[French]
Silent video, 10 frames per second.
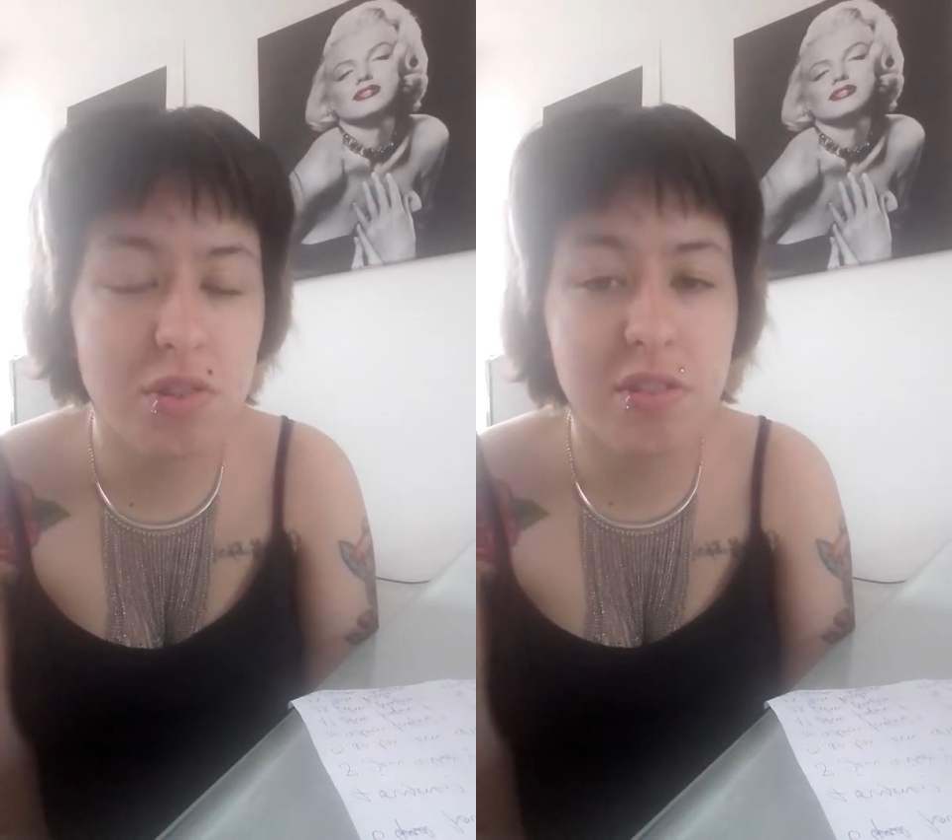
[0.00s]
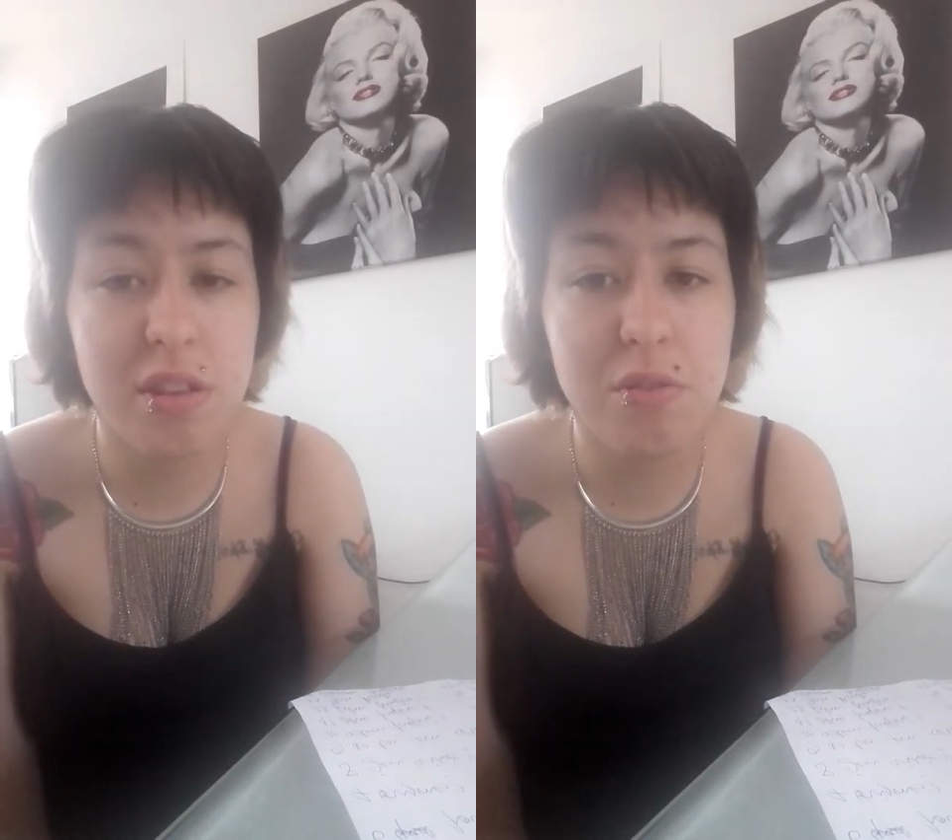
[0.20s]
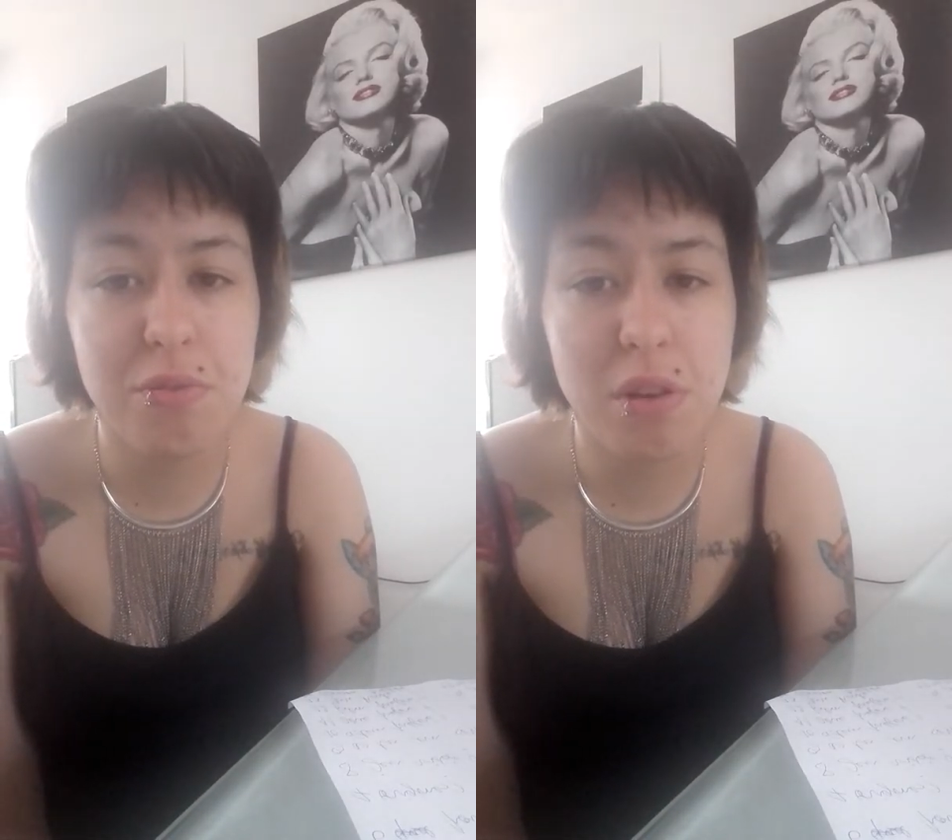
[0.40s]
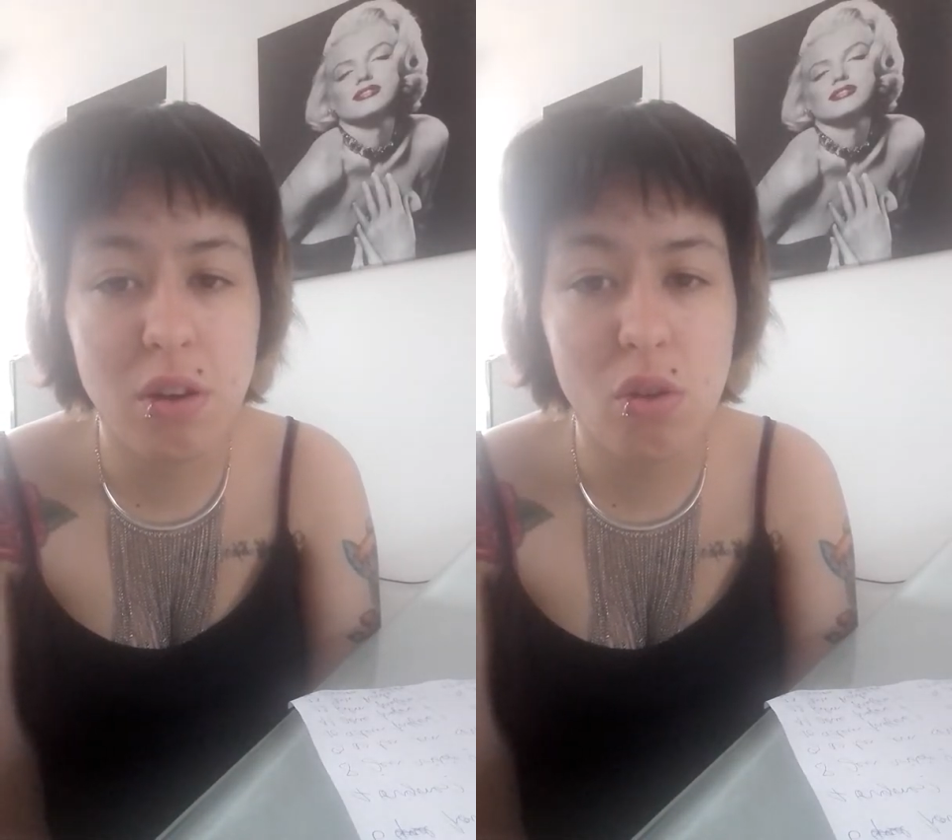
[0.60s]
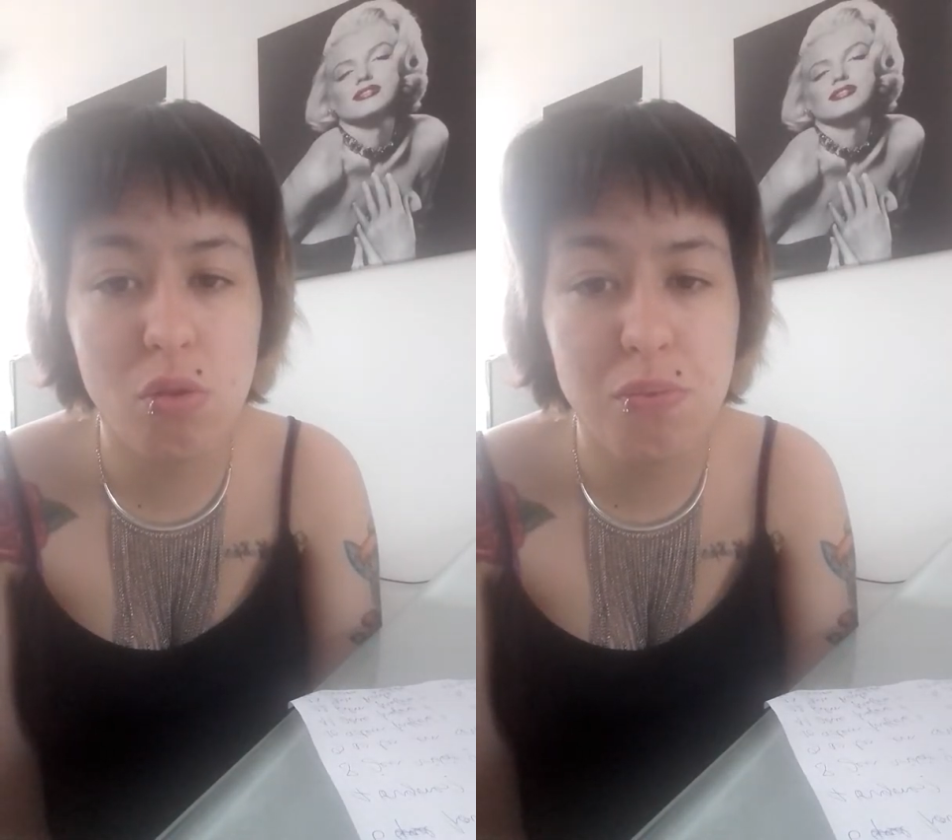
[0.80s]
c'était une fois
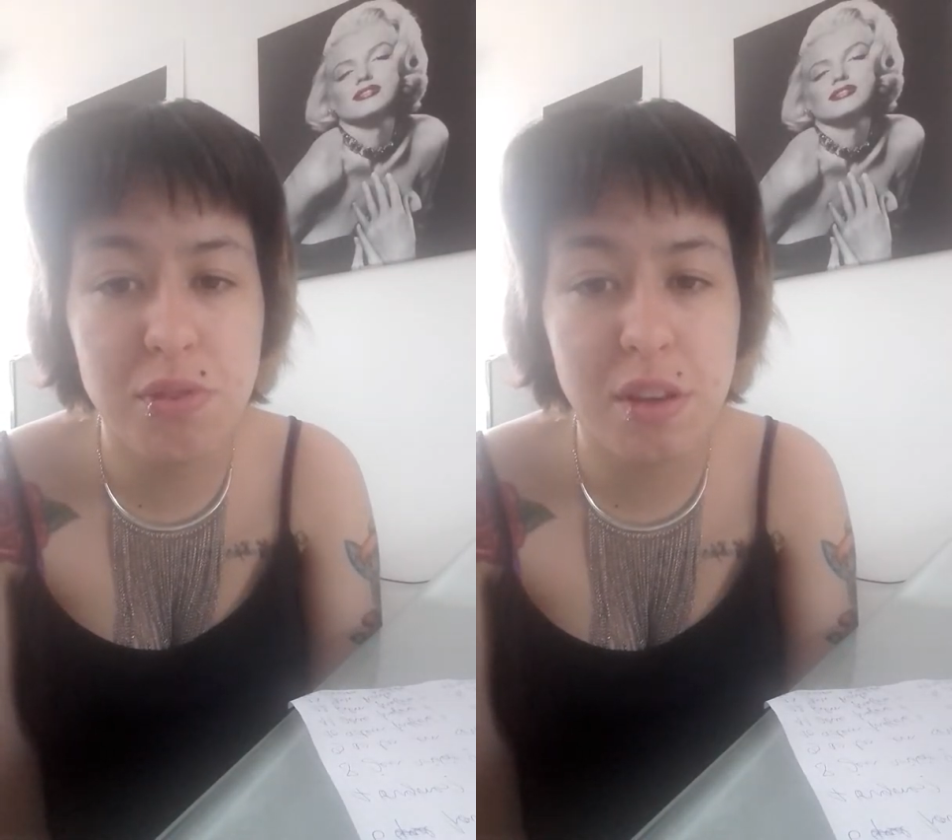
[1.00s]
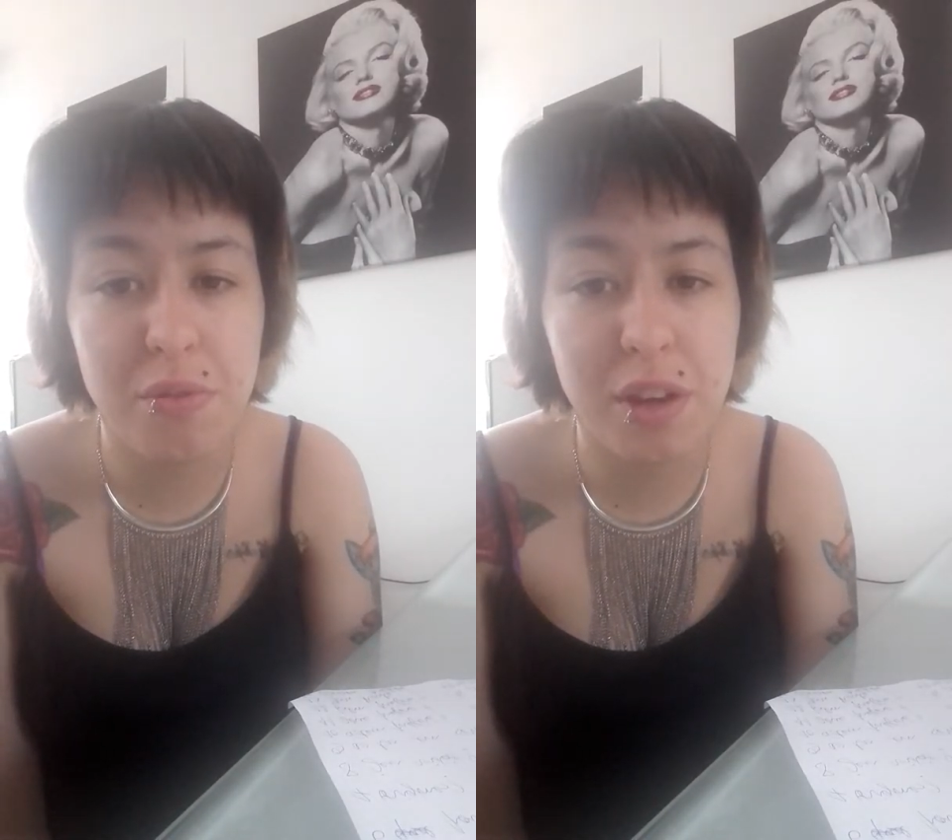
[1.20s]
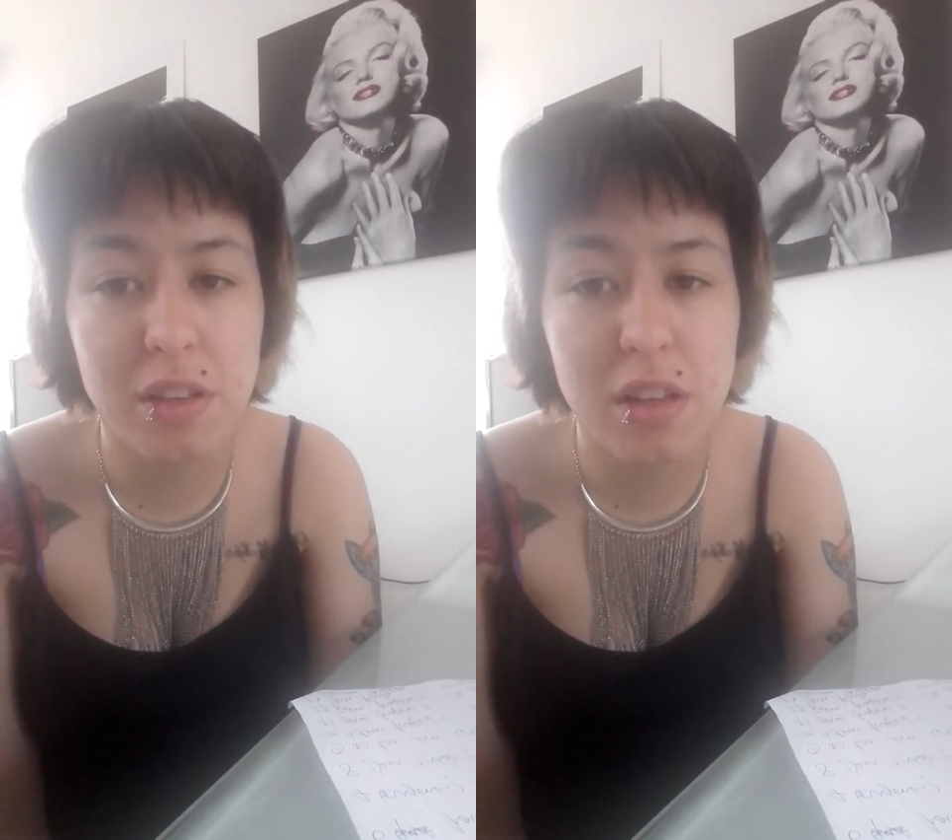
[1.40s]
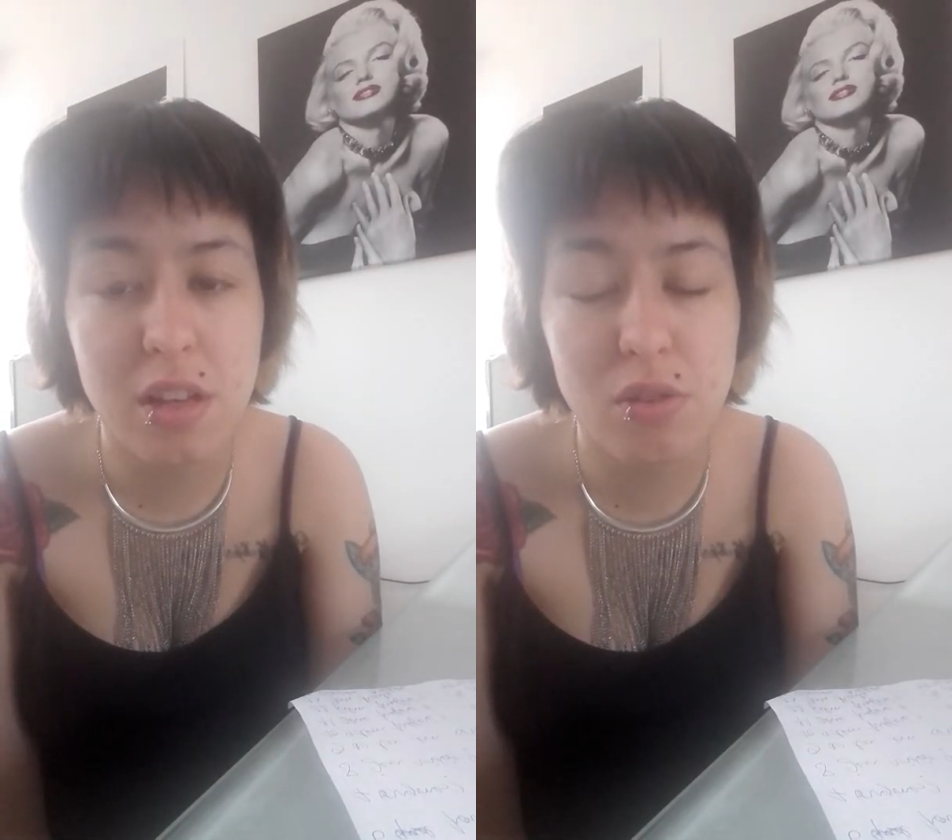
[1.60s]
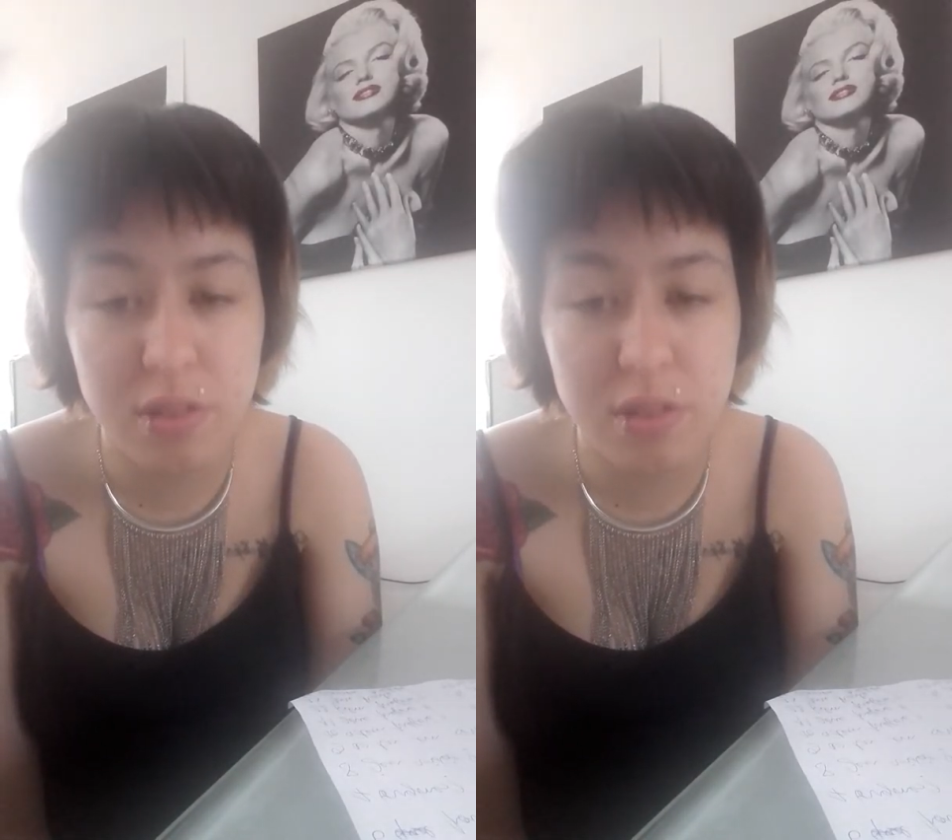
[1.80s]
quand le bus a freiné